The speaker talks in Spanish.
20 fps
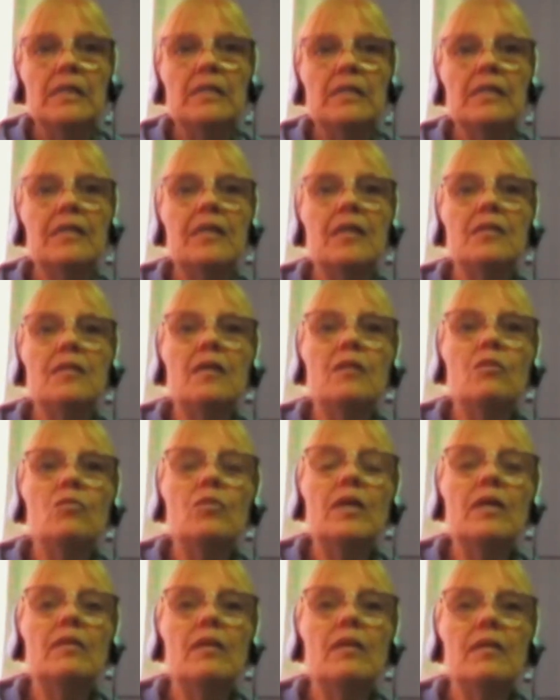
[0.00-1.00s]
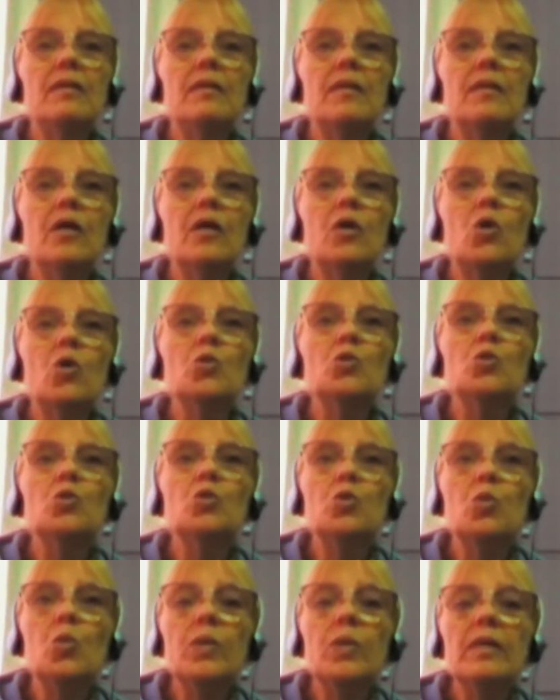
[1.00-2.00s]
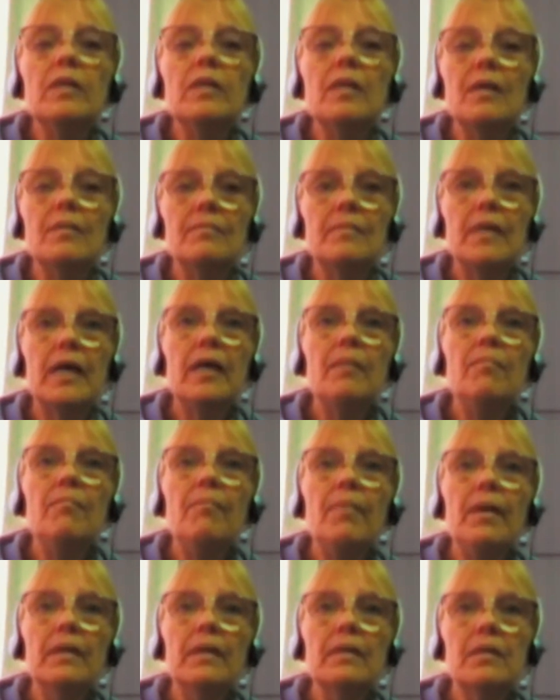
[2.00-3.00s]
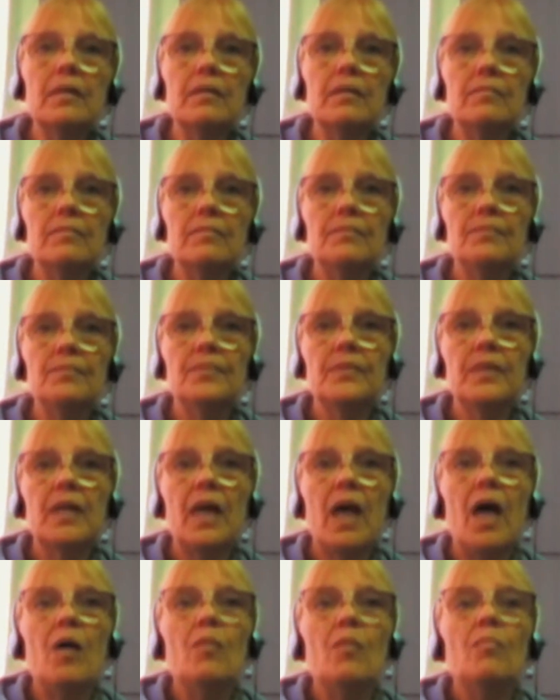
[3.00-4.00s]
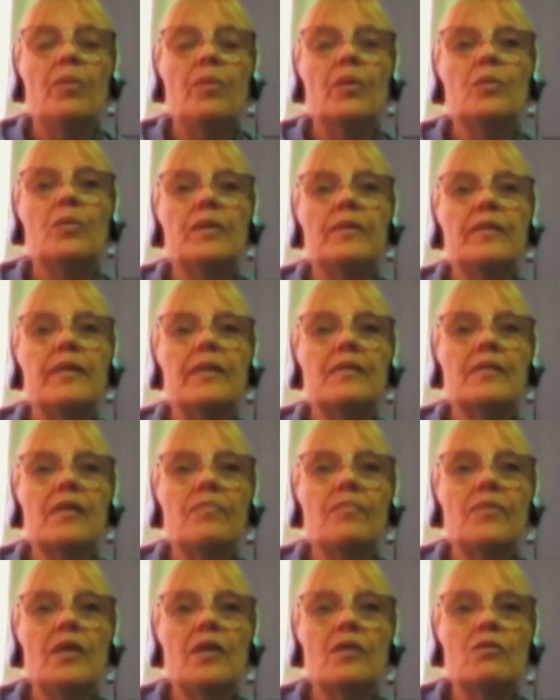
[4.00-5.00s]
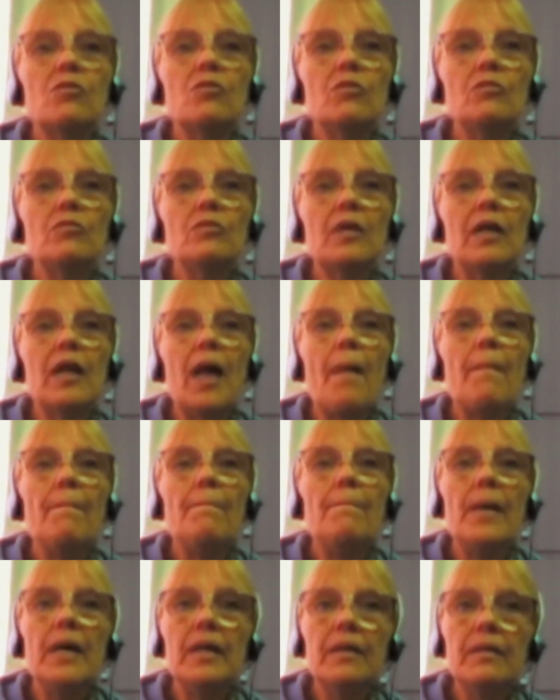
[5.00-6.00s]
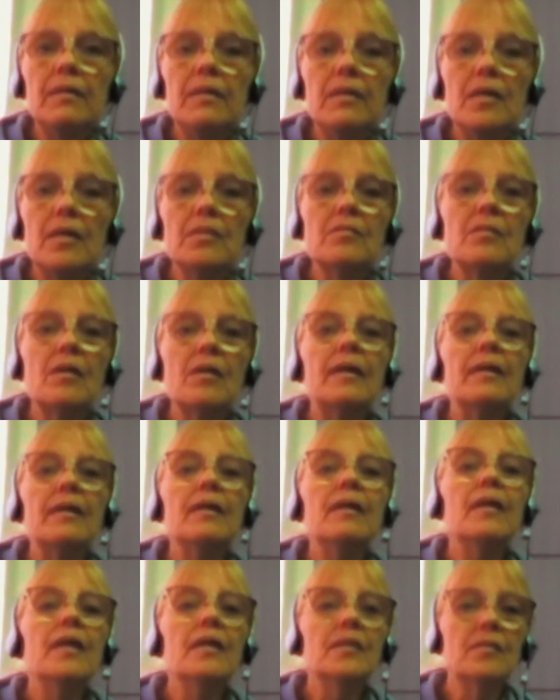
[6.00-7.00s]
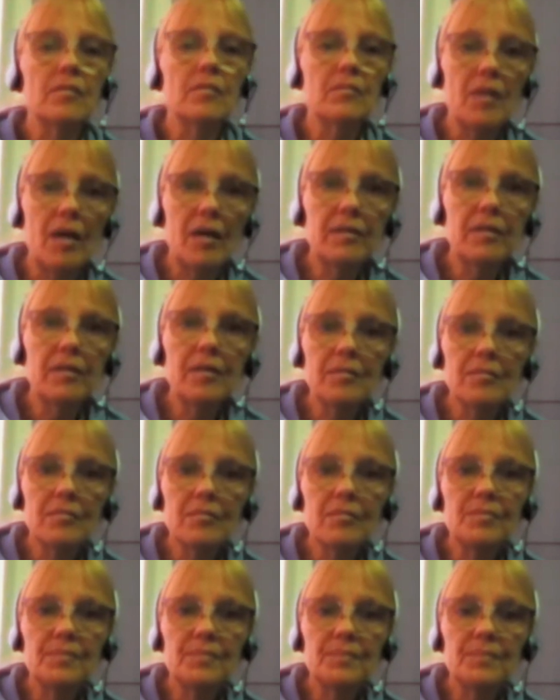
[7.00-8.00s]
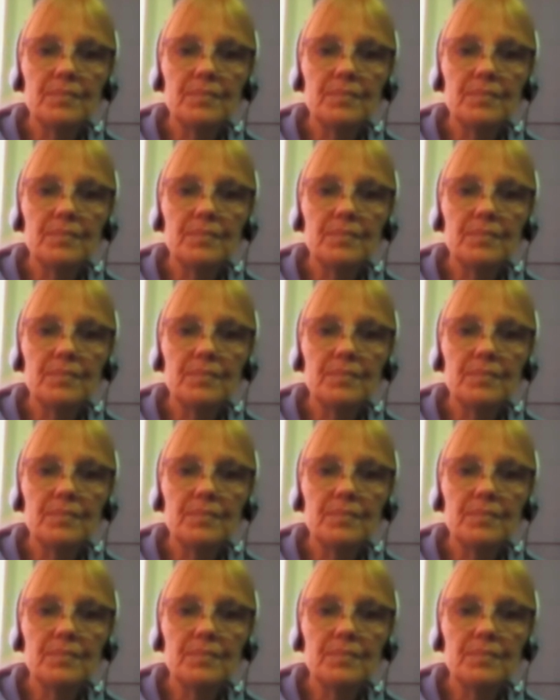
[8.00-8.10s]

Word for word: Se trata de una realidad construida, en parte, por nuestra aceptación de las pérdidas necesarias.